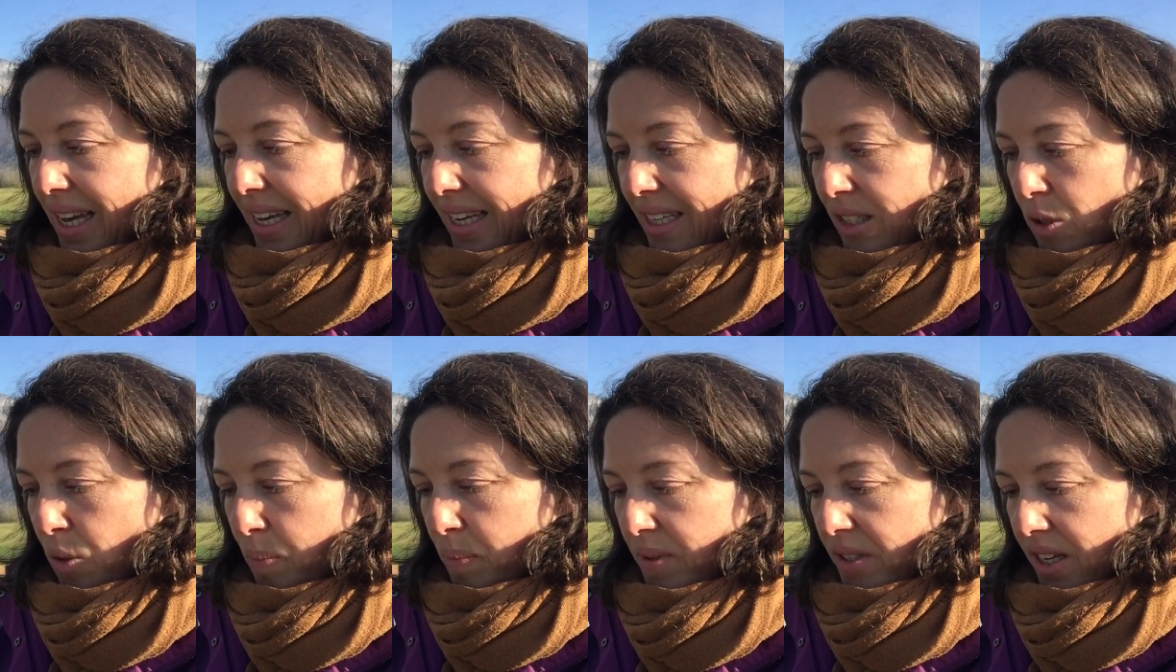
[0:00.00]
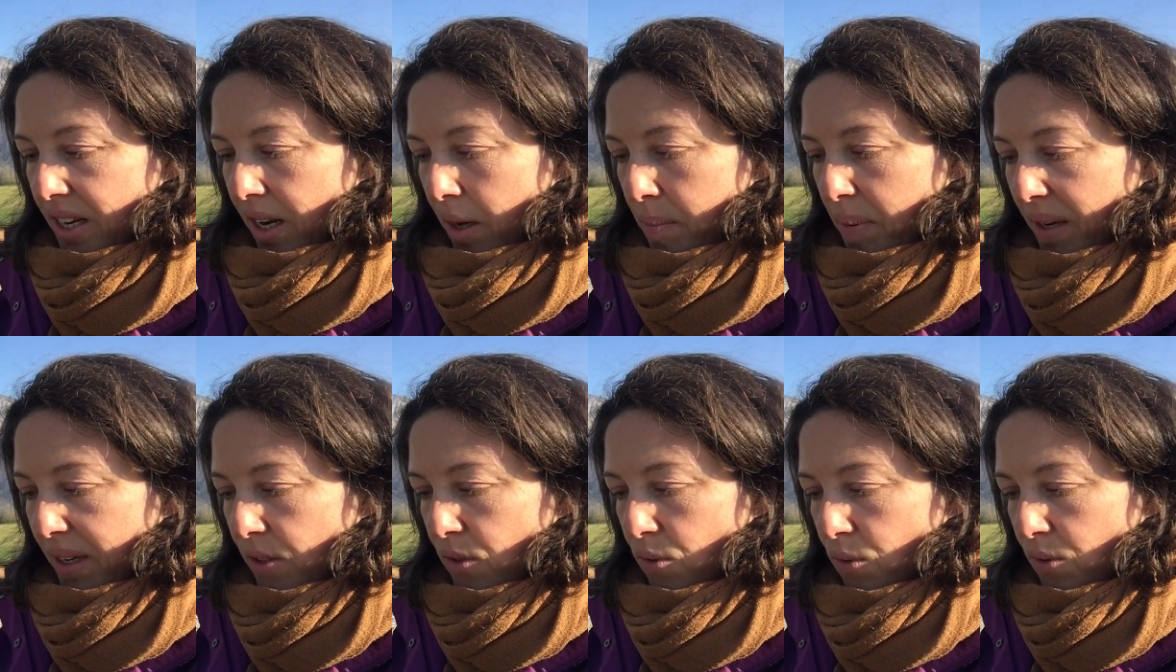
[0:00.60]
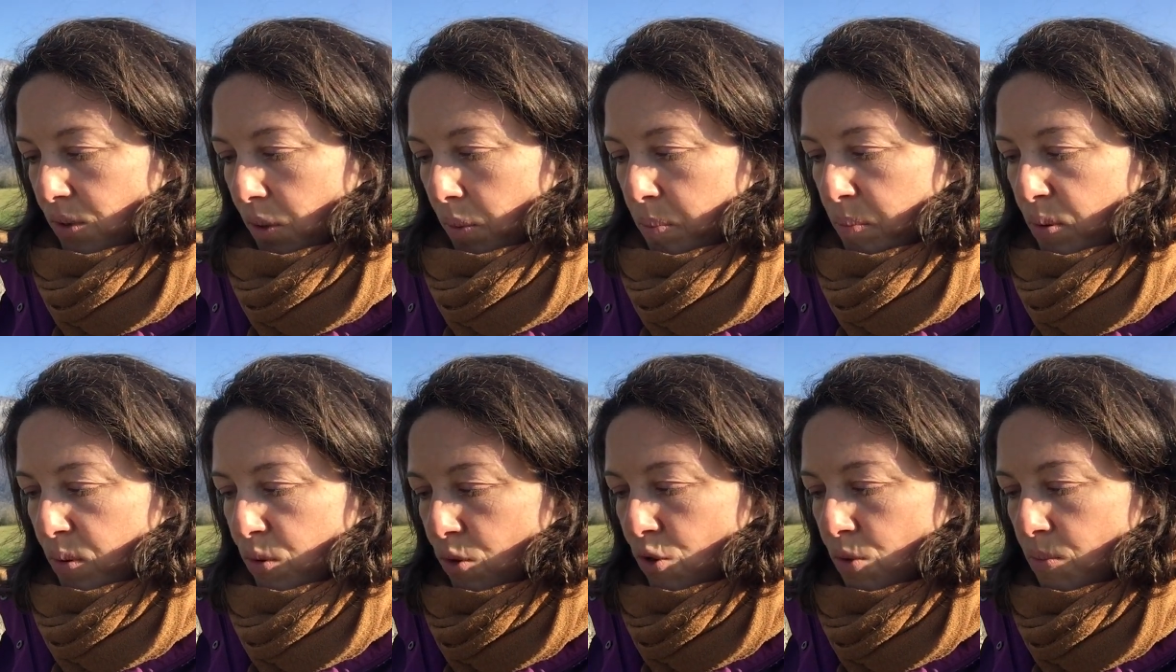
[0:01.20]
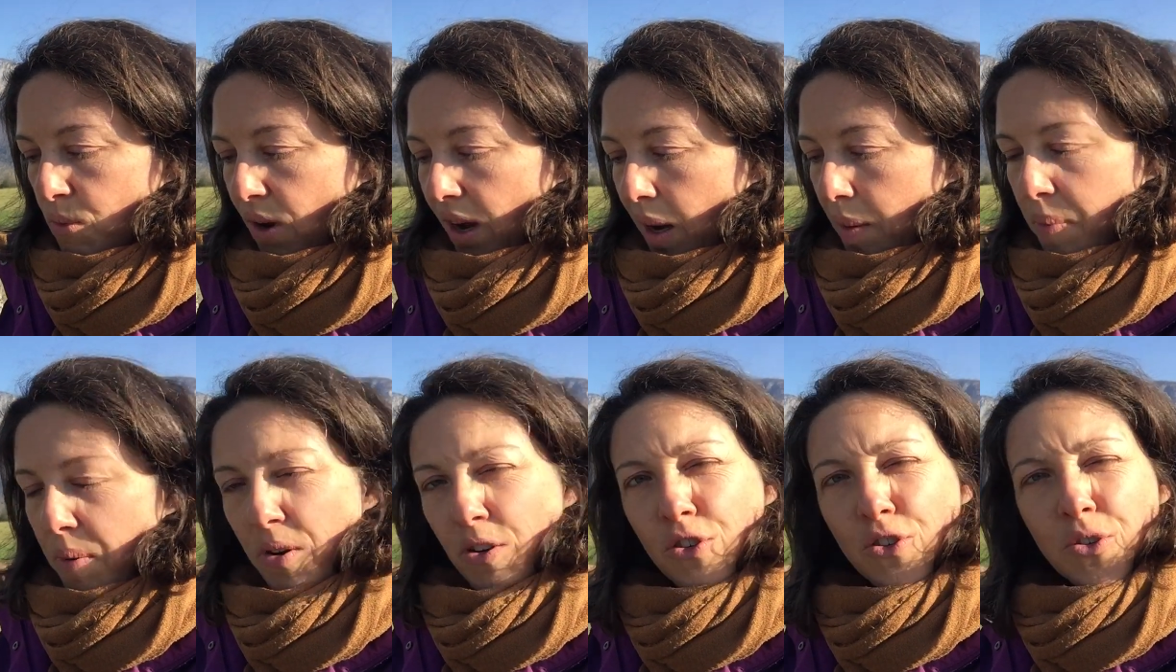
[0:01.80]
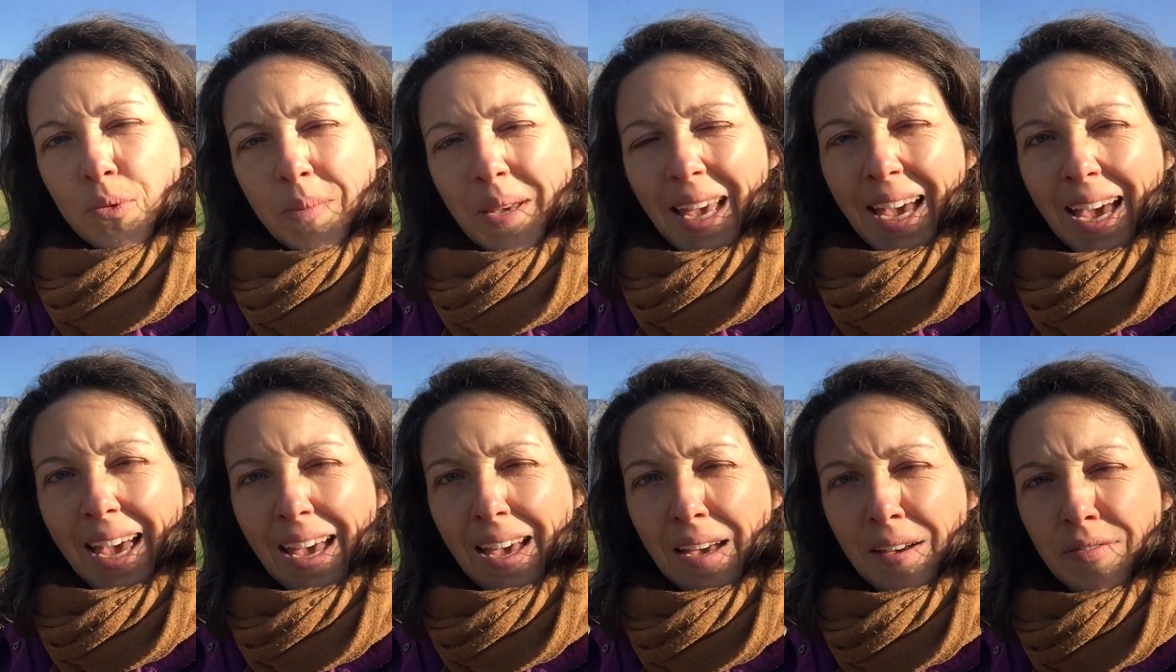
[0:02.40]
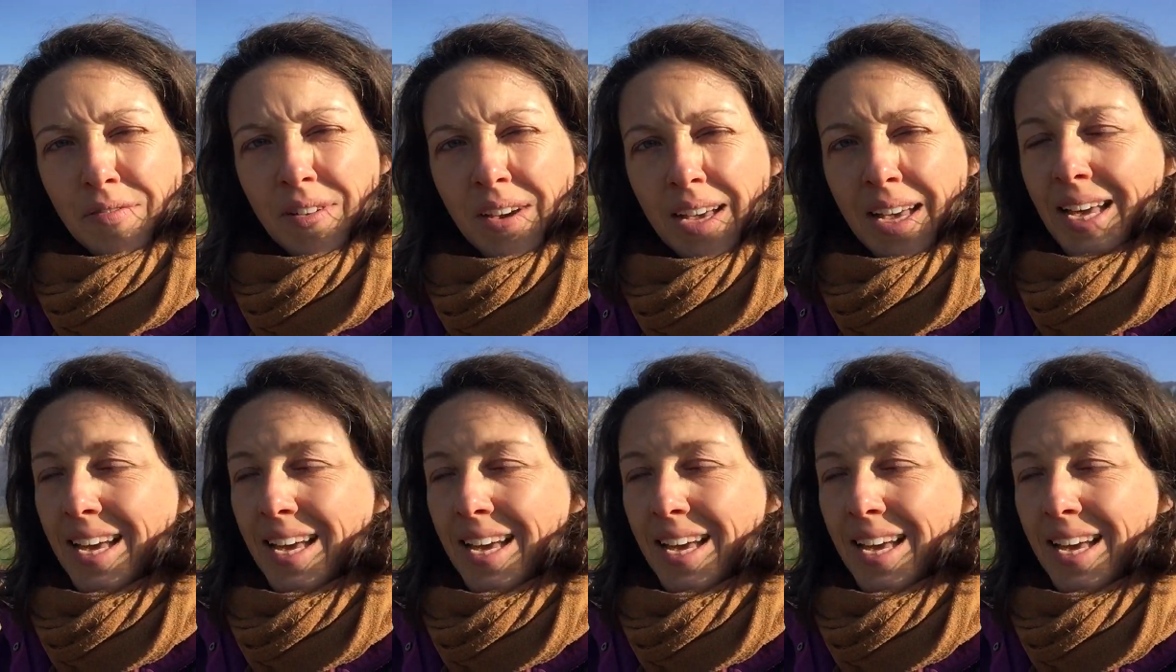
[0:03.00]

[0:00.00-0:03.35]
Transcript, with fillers: Et j'ai l'impression que plus je me rapproche de mes rêves